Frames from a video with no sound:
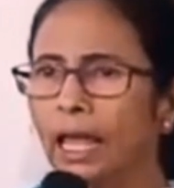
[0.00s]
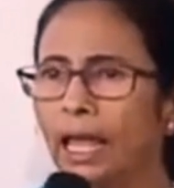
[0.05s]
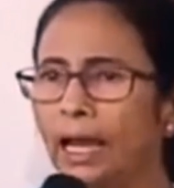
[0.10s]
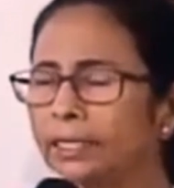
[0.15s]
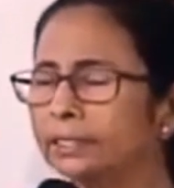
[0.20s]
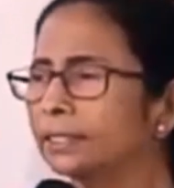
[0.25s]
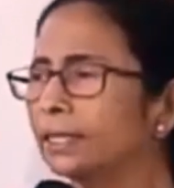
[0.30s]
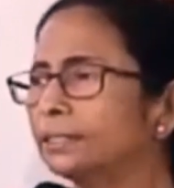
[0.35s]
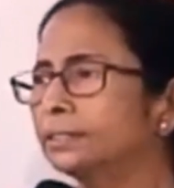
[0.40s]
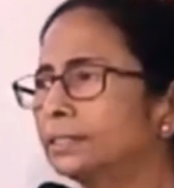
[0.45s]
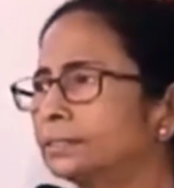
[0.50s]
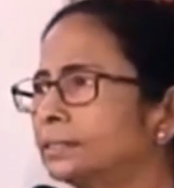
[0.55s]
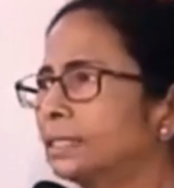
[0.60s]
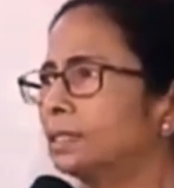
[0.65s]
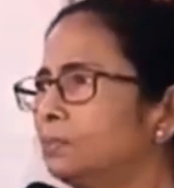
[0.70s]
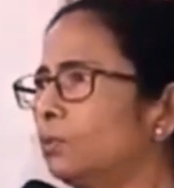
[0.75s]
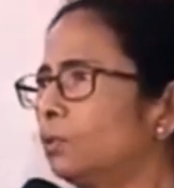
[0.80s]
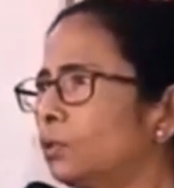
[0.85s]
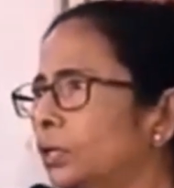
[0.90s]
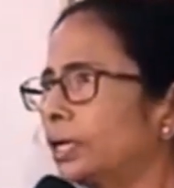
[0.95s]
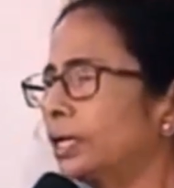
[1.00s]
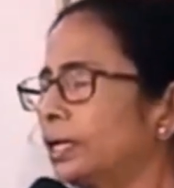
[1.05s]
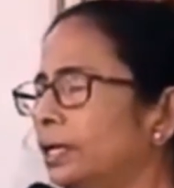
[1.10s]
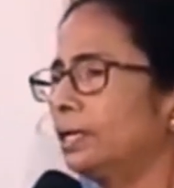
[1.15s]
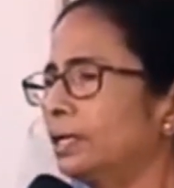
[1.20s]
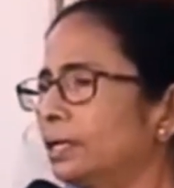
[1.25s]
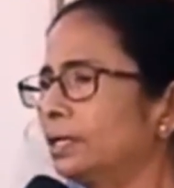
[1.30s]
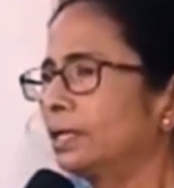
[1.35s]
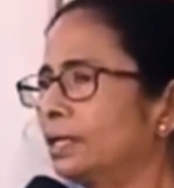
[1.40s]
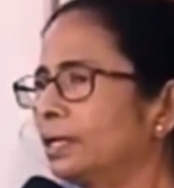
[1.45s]
একটা দেশের পক্ষে
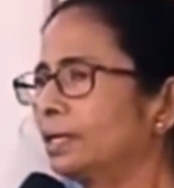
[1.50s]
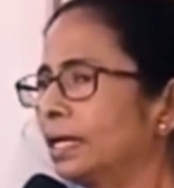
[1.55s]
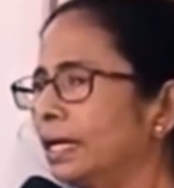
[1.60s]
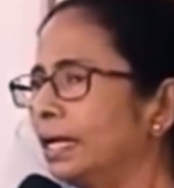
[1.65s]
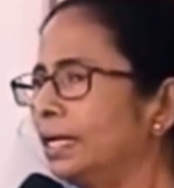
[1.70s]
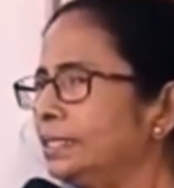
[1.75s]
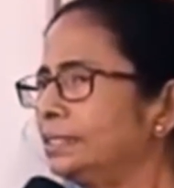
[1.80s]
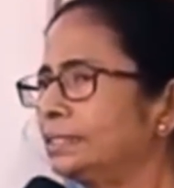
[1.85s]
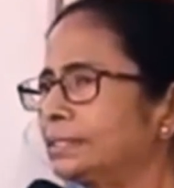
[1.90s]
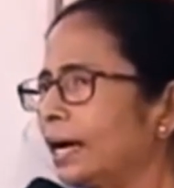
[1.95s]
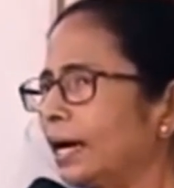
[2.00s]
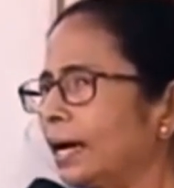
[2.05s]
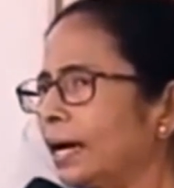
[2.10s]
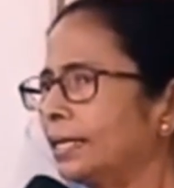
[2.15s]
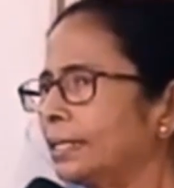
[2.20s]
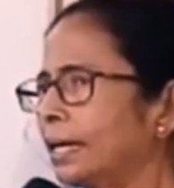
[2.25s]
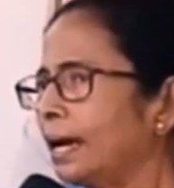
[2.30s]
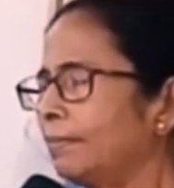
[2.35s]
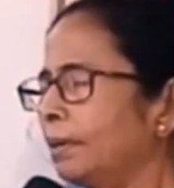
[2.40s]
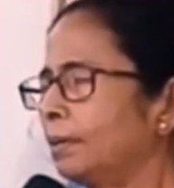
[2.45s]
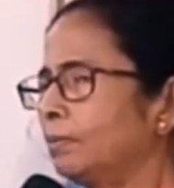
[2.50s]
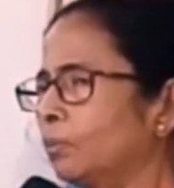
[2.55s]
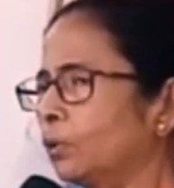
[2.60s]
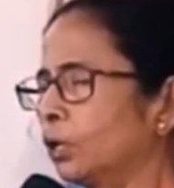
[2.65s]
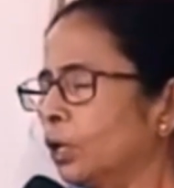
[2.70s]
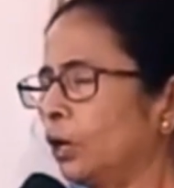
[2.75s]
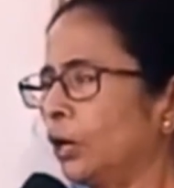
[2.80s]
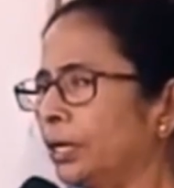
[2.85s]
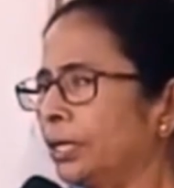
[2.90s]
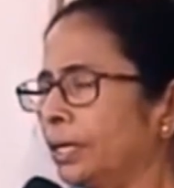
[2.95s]
এই টাকাটা আমার
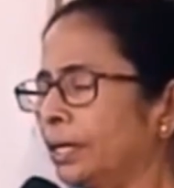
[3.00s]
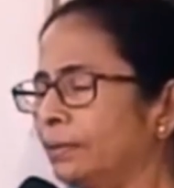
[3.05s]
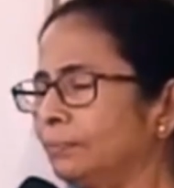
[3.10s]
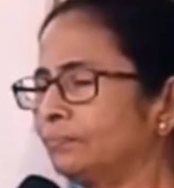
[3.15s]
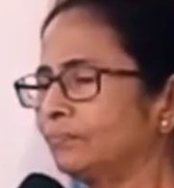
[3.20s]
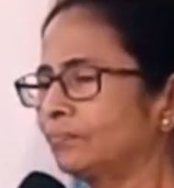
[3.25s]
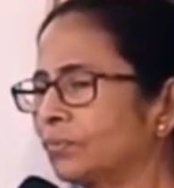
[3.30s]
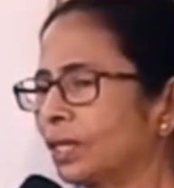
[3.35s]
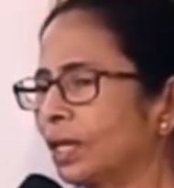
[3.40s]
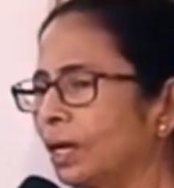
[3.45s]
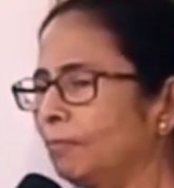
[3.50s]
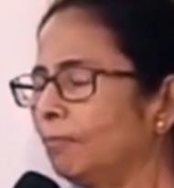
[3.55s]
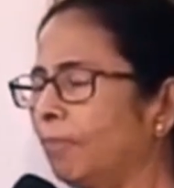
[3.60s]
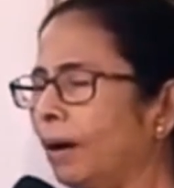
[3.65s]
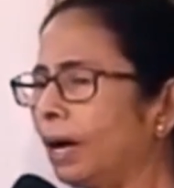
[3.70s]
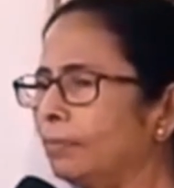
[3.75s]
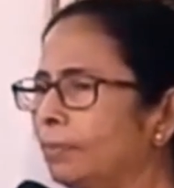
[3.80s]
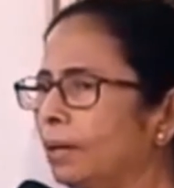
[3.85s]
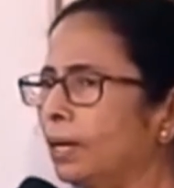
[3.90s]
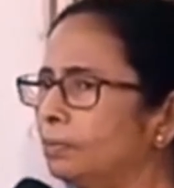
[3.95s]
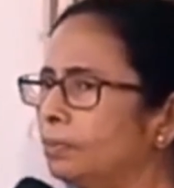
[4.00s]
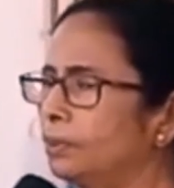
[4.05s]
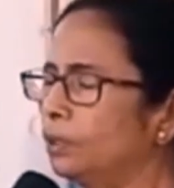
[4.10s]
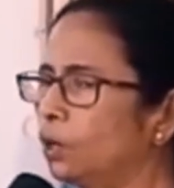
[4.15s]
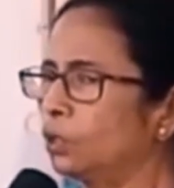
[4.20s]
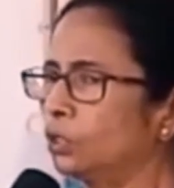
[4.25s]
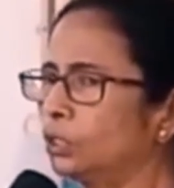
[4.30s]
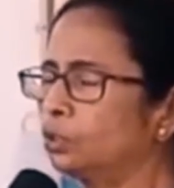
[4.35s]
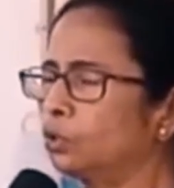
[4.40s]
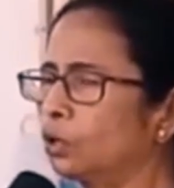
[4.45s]
মনে হয় না বারবার
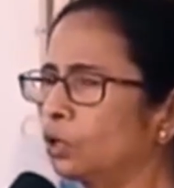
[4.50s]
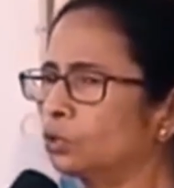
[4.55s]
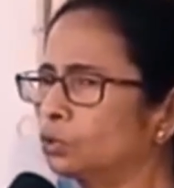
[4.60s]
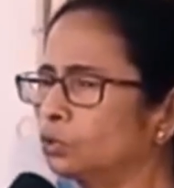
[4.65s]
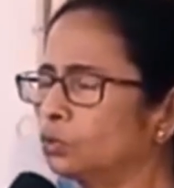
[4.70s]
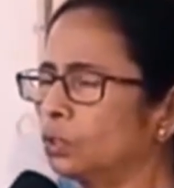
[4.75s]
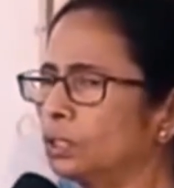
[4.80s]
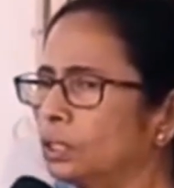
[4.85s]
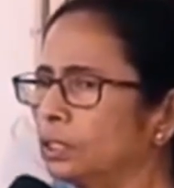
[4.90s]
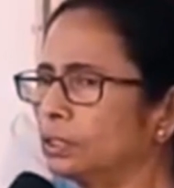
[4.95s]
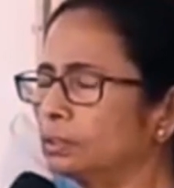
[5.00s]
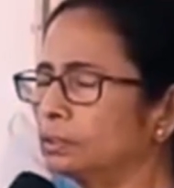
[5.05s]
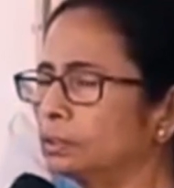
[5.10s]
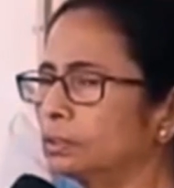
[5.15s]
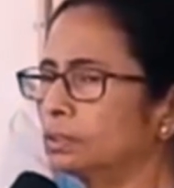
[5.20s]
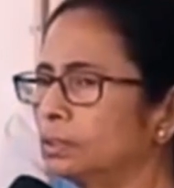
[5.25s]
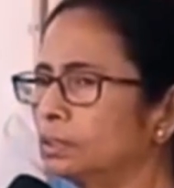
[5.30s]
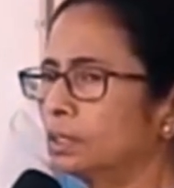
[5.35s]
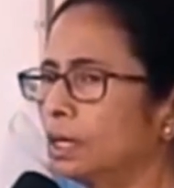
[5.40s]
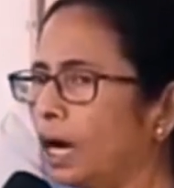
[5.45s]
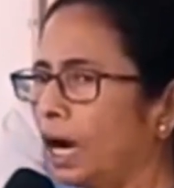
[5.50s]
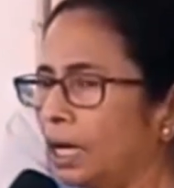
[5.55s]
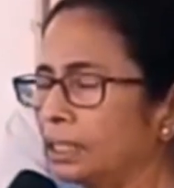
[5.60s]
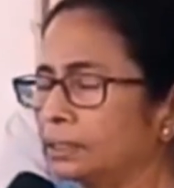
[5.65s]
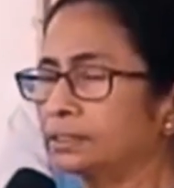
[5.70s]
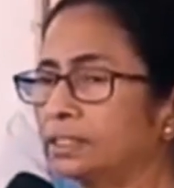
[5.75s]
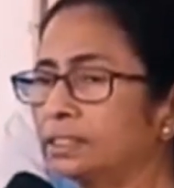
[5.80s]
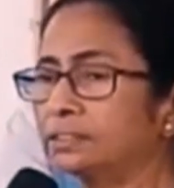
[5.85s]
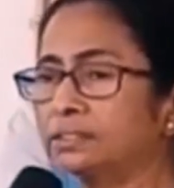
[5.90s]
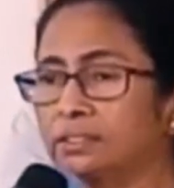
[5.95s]
বিলগ্নিকরণ করলে
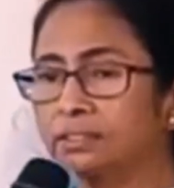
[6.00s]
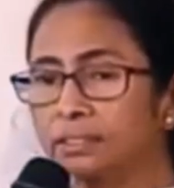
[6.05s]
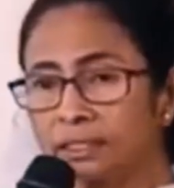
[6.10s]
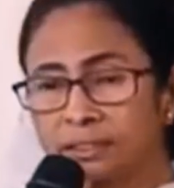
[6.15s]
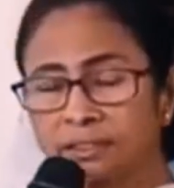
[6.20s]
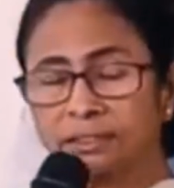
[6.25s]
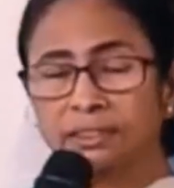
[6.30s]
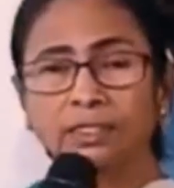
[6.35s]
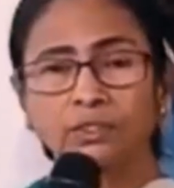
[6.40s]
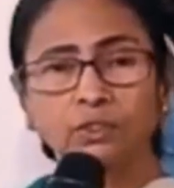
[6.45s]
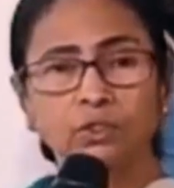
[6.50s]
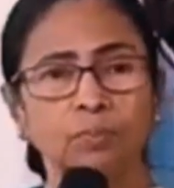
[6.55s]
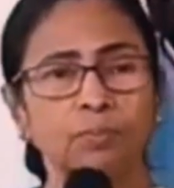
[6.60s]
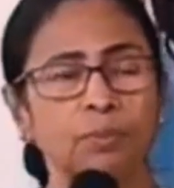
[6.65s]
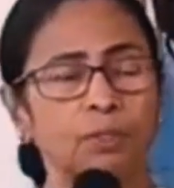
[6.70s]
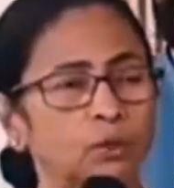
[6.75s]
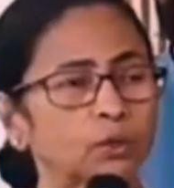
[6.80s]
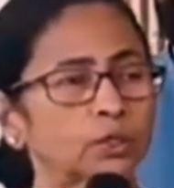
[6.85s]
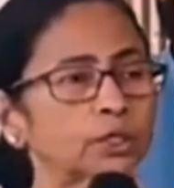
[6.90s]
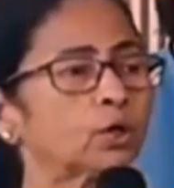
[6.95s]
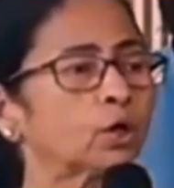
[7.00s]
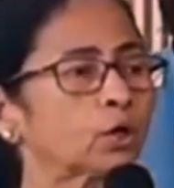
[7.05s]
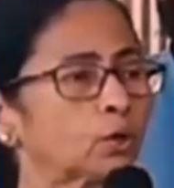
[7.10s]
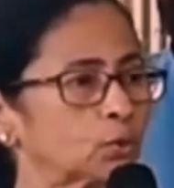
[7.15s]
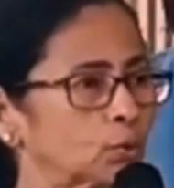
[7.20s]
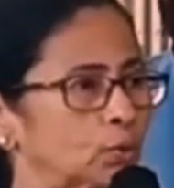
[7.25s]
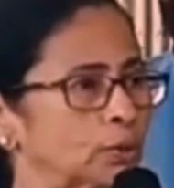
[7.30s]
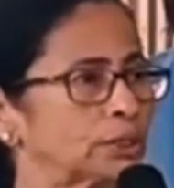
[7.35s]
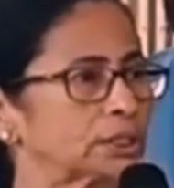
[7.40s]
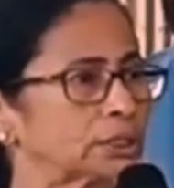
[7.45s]
আস্তে আস্তে দেশটাই যদি বিলগ্নিকরণ
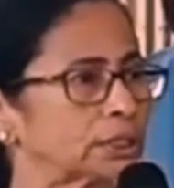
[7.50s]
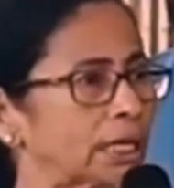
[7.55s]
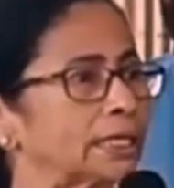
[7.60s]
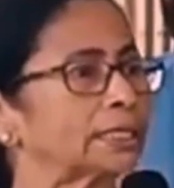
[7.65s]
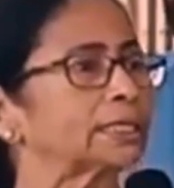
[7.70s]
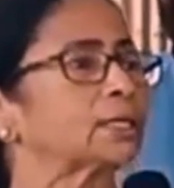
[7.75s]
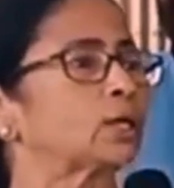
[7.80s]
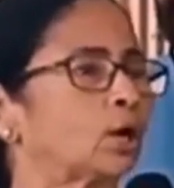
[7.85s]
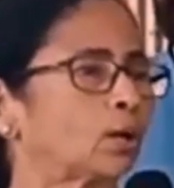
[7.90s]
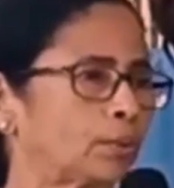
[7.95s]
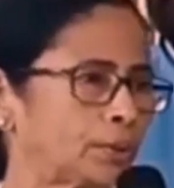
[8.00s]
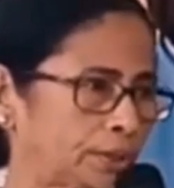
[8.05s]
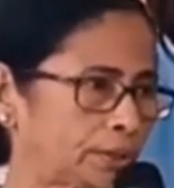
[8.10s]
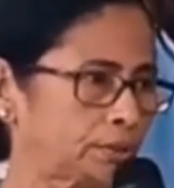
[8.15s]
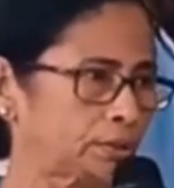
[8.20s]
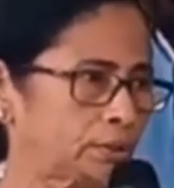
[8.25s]
হয়ে যায় তাহলে কি হবে